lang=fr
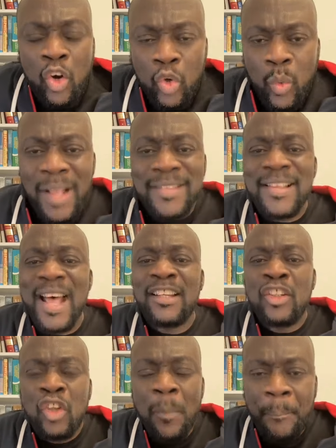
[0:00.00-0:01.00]

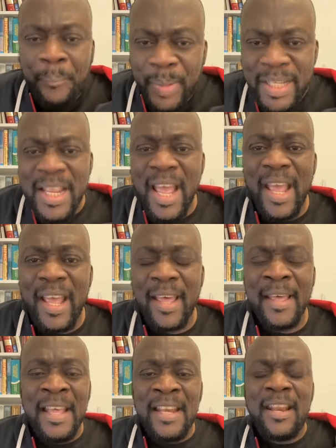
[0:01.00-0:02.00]
croisades de prière.